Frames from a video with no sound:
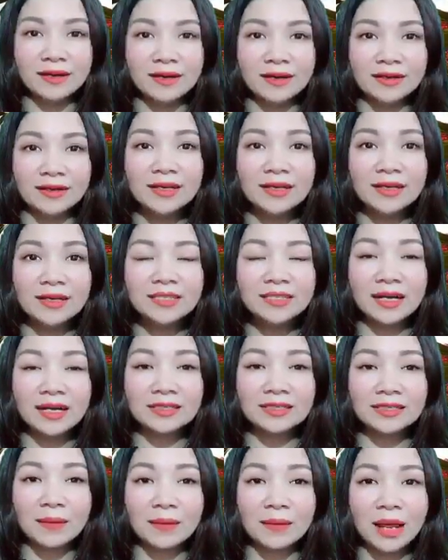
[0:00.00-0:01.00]
đời
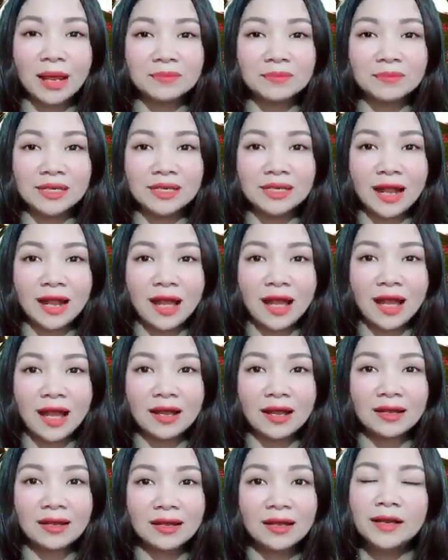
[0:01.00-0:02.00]
chẳng dám làm gì cả
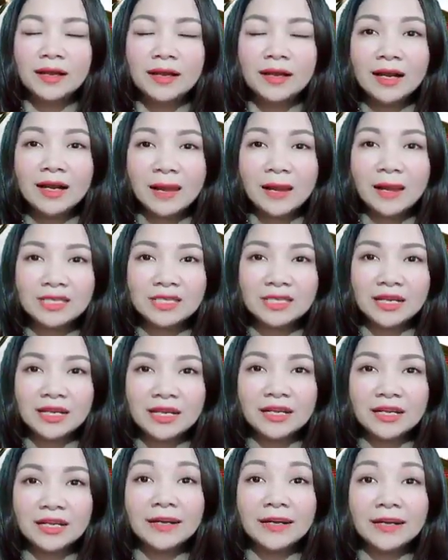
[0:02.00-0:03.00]
làm
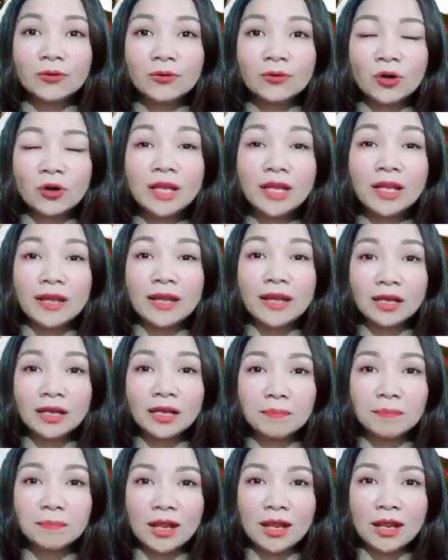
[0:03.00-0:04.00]
gì thì cũng có thể
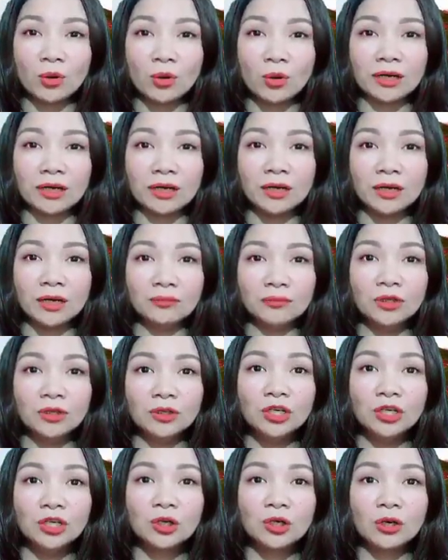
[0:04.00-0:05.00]
thất bại hoặc không
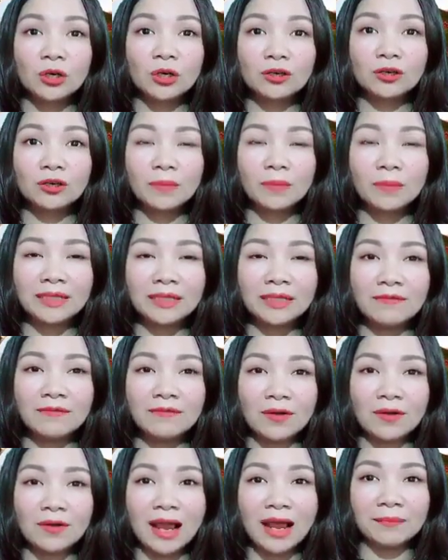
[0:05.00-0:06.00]
còn không bắt tay vào